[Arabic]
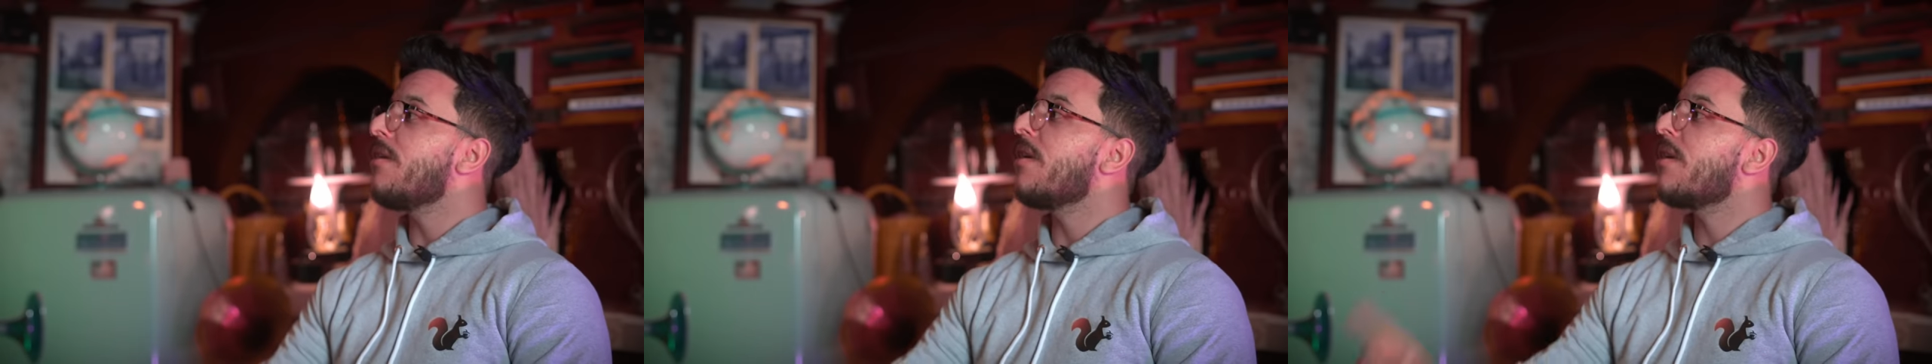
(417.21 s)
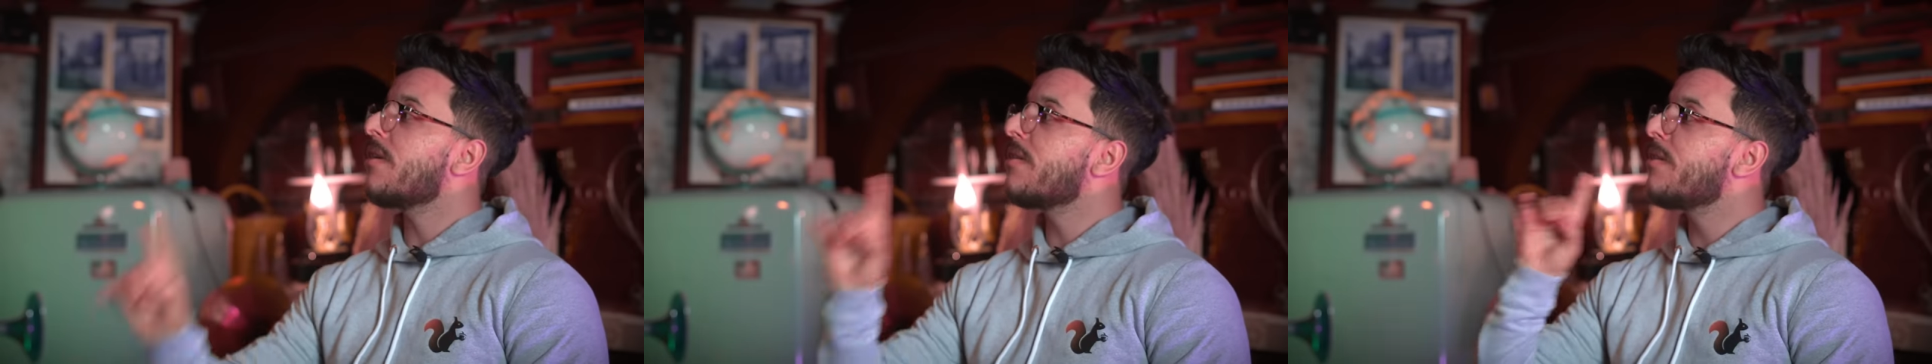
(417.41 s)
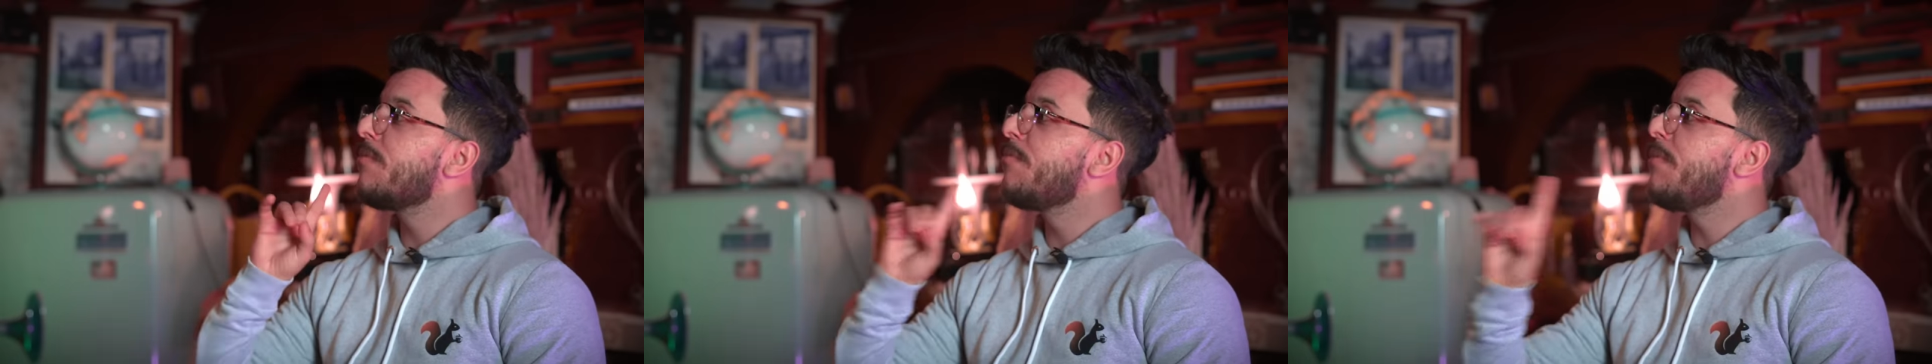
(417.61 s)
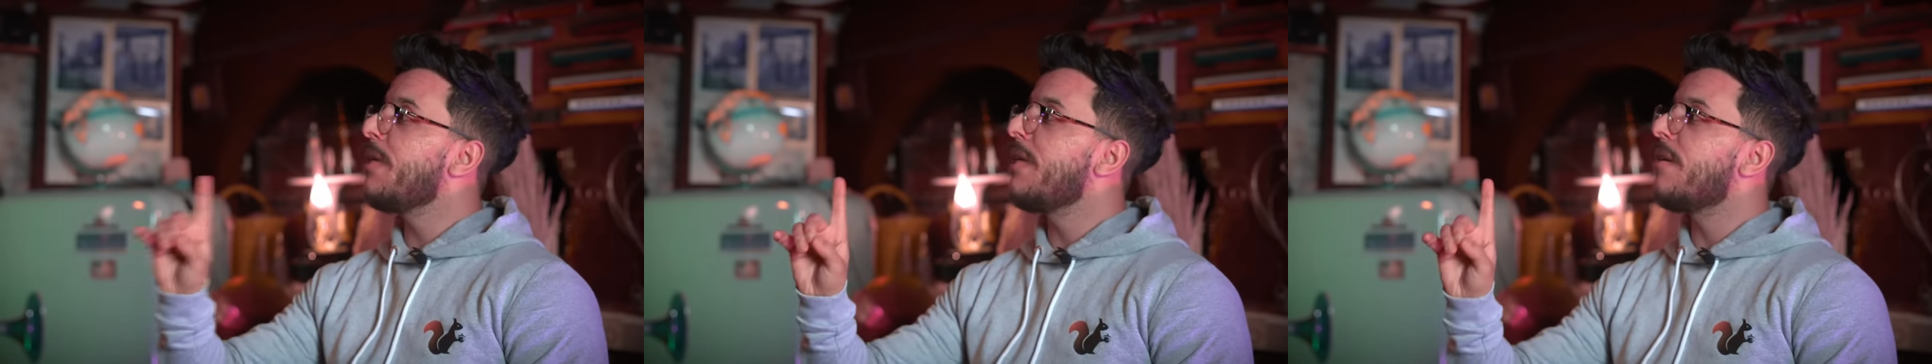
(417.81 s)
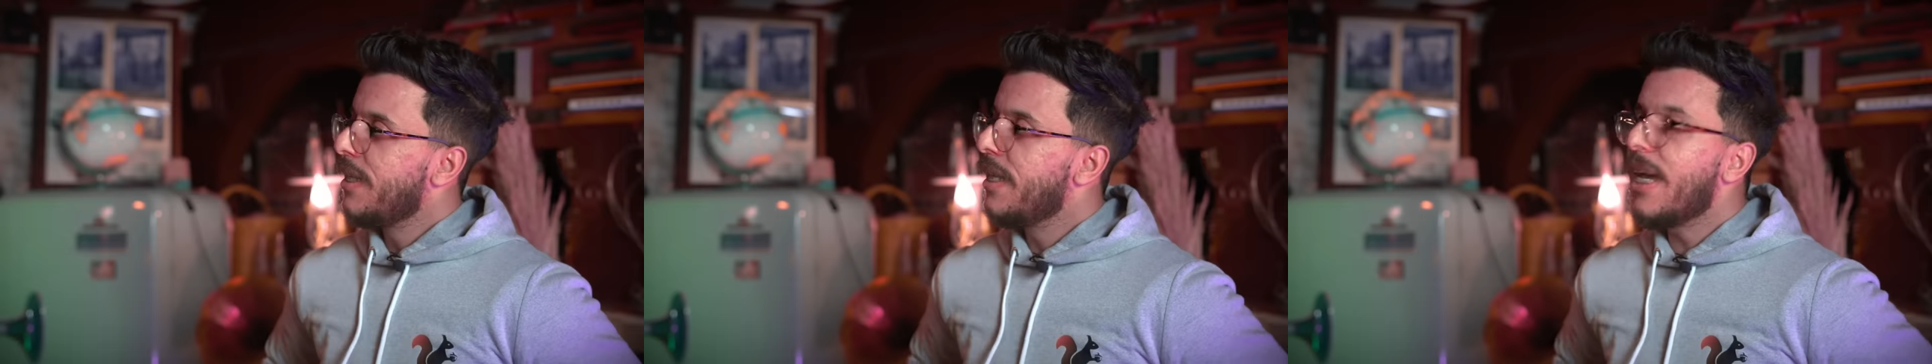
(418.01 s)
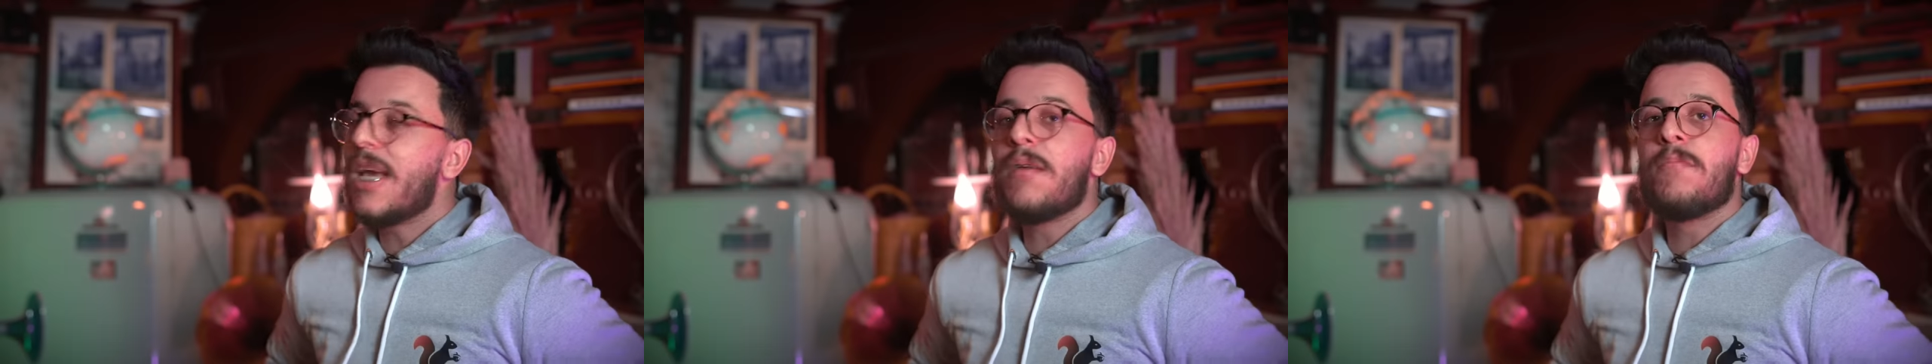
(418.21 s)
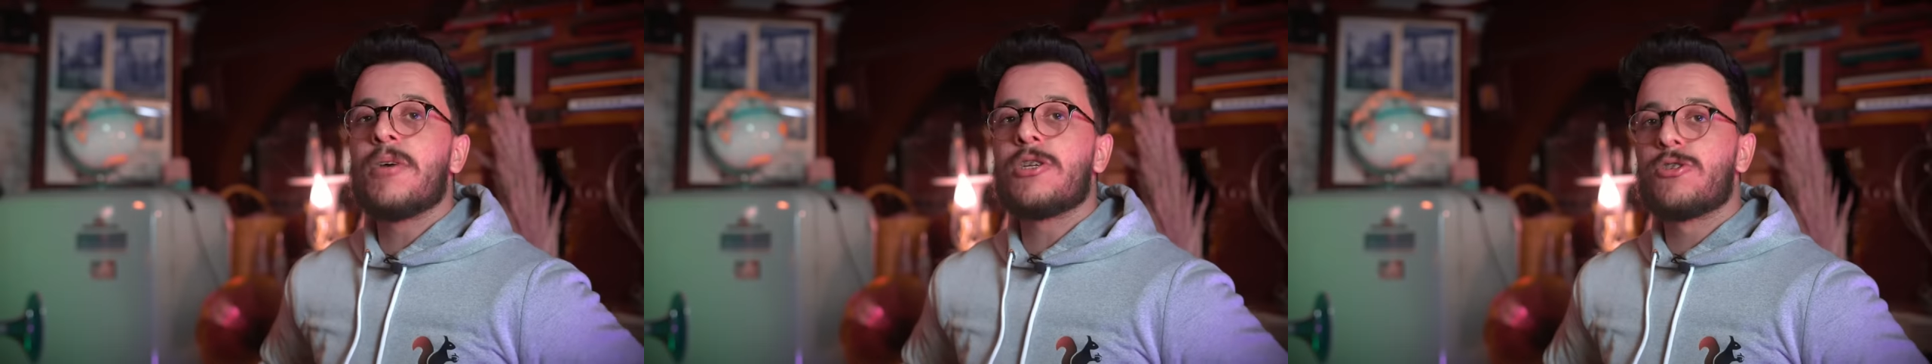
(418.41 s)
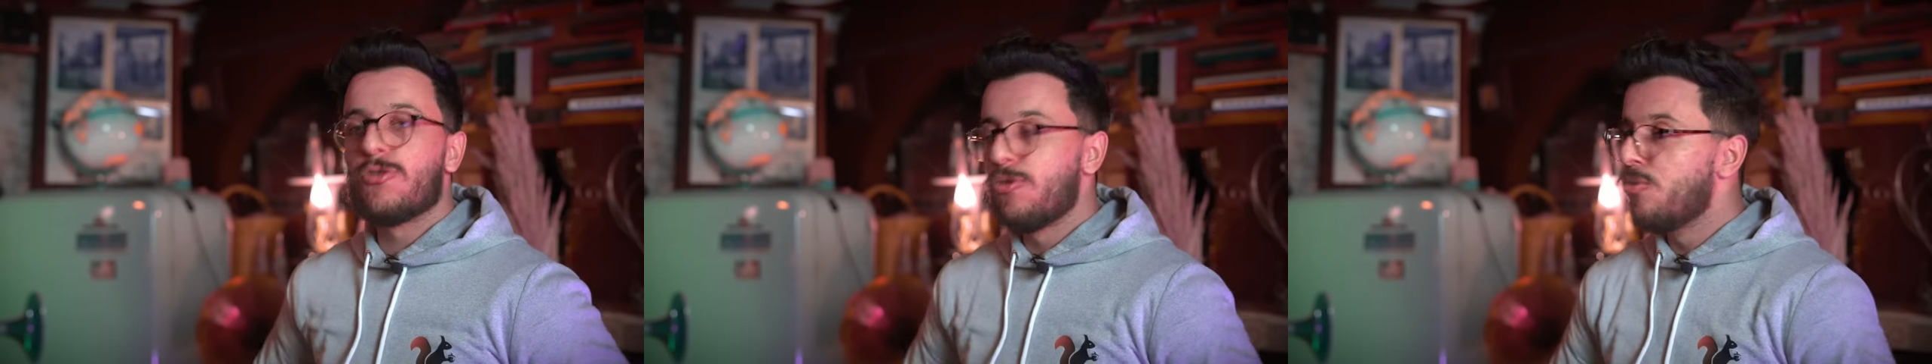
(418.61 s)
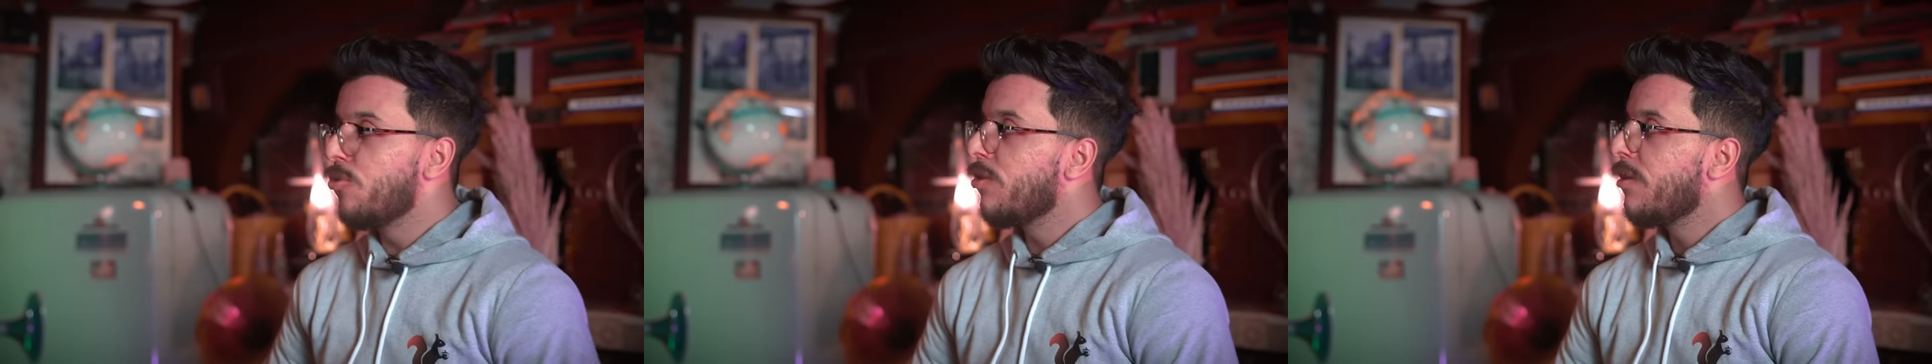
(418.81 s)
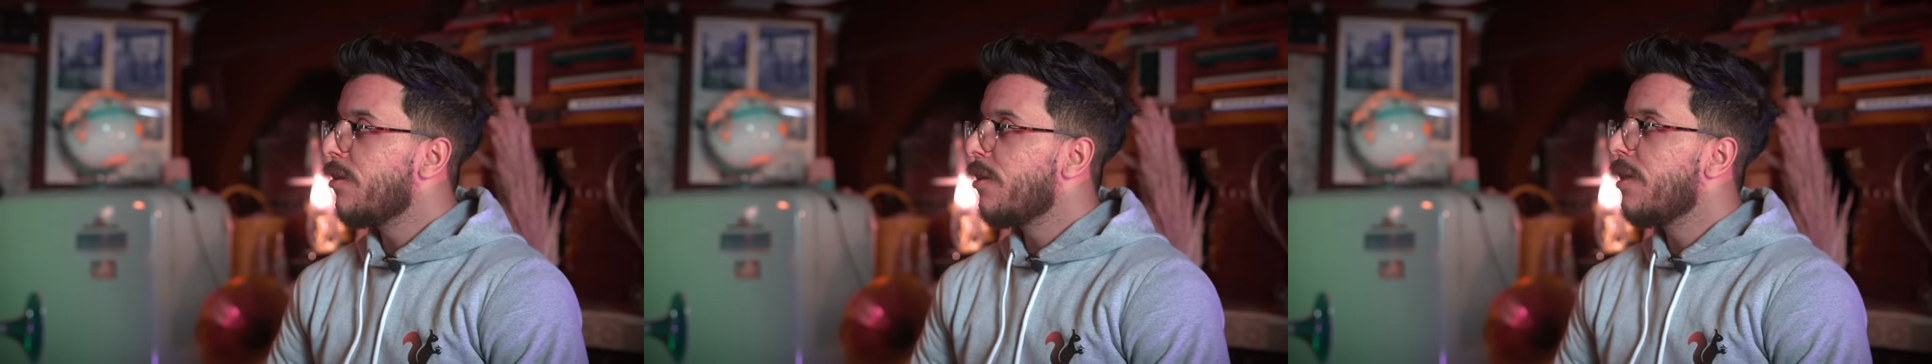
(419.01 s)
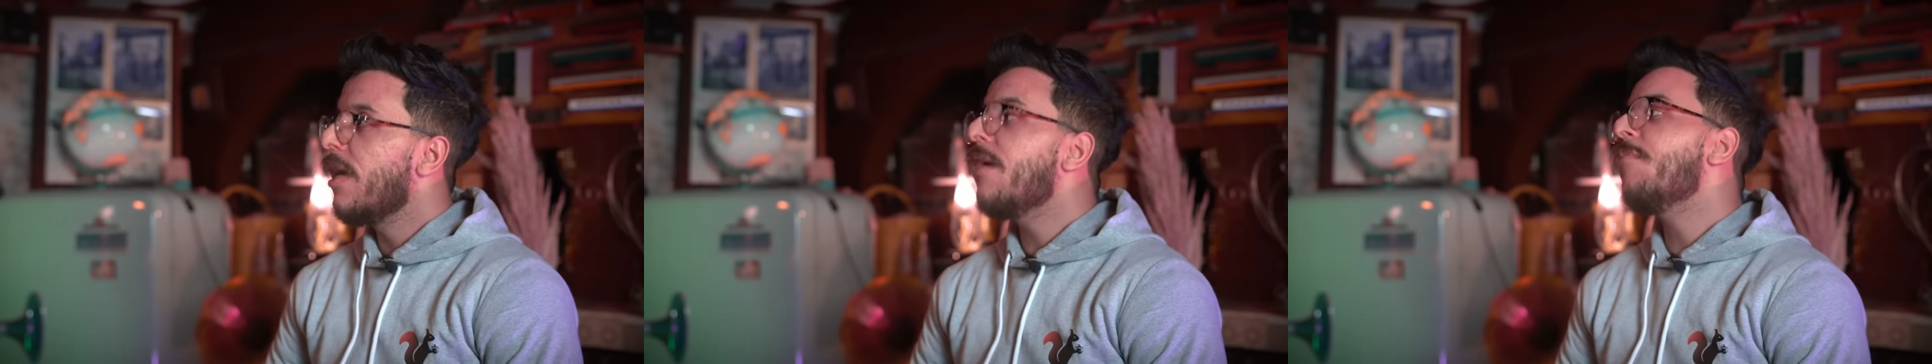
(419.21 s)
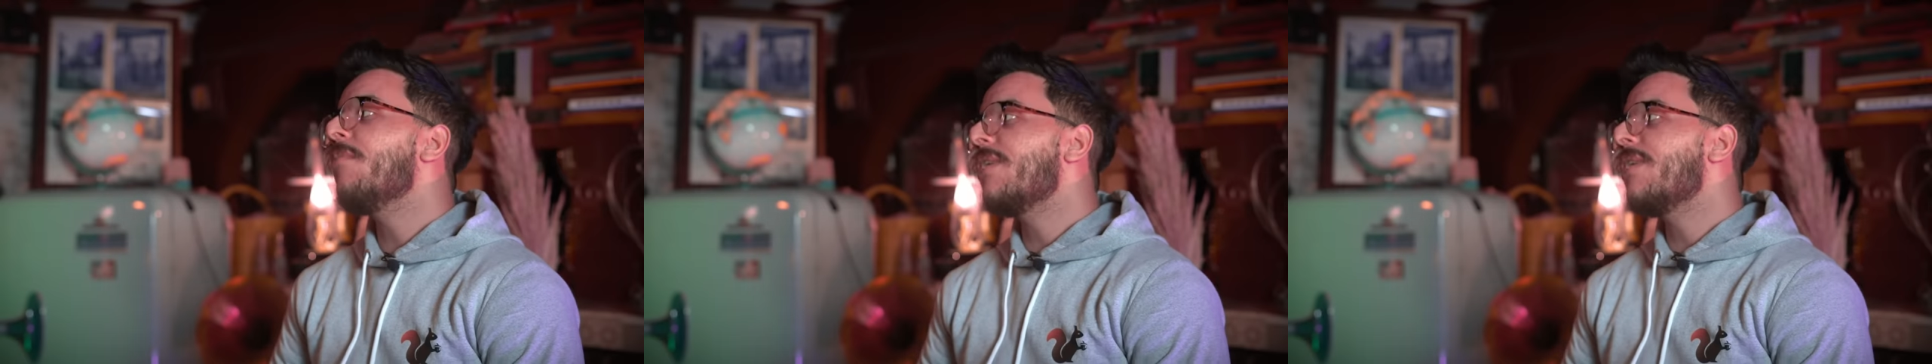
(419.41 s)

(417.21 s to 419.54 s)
رسميه يا اما شكون يا اما